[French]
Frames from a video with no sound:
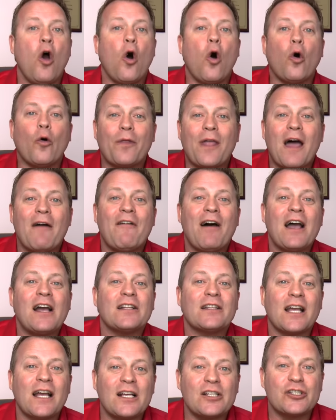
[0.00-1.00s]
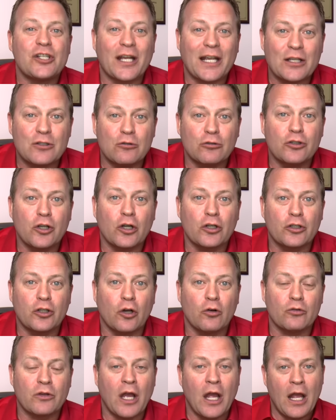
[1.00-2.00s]
ont davantage de résultats que
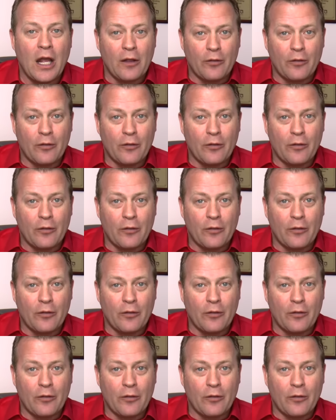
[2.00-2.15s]
d'autres.